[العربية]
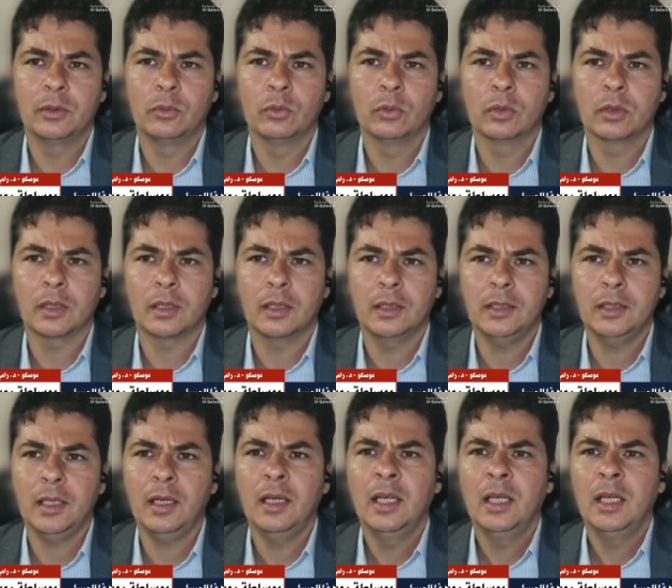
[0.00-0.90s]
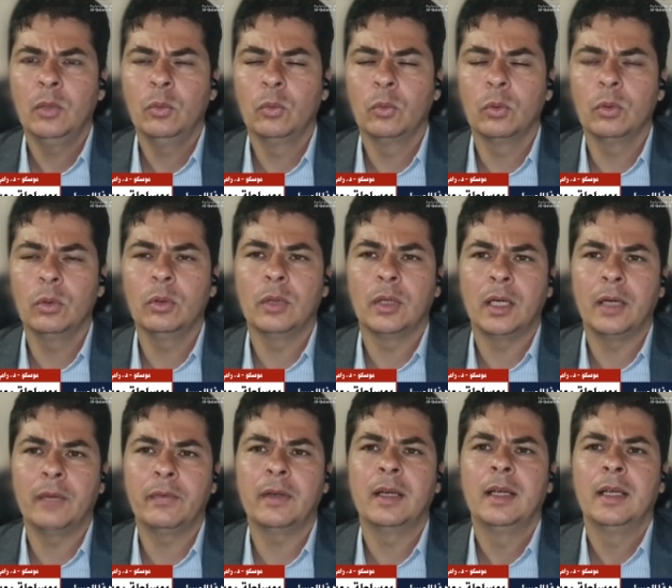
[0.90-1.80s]
في أوكرانيا وكل
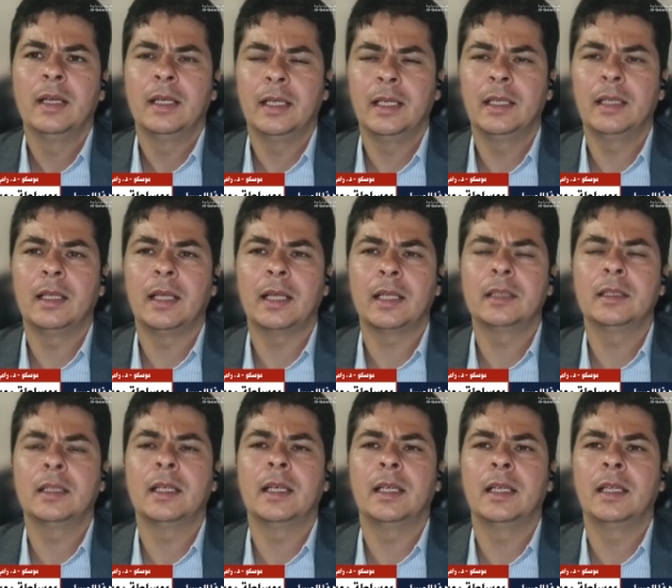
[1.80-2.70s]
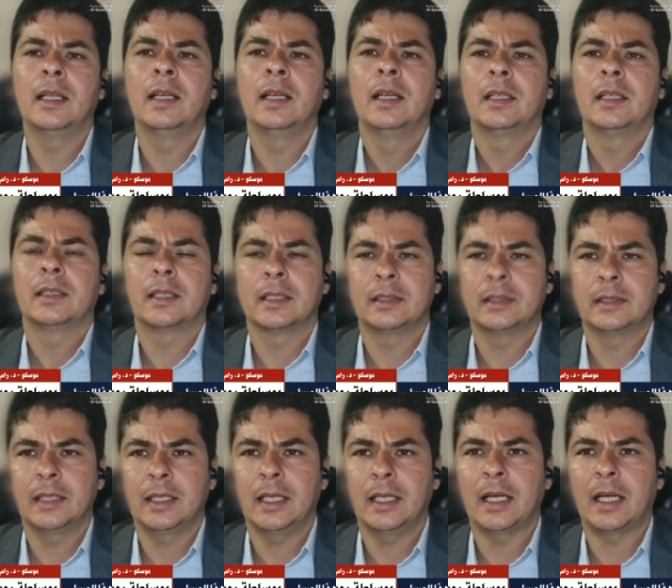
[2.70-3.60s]
هذا أدى إلى
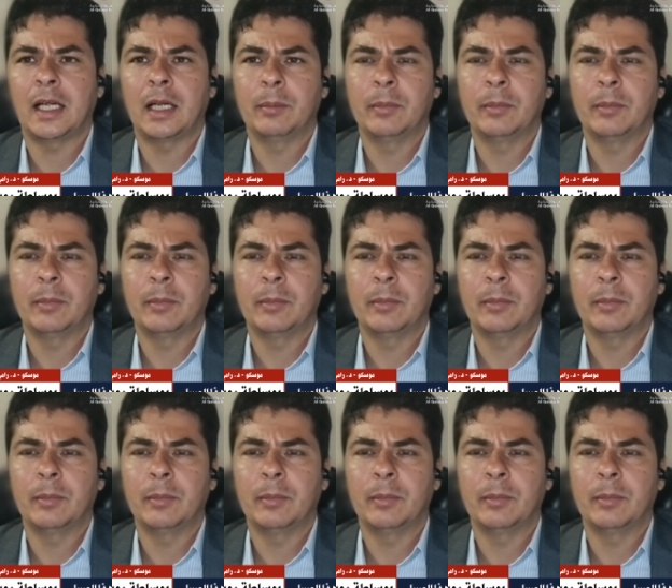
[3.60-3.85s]
تسريع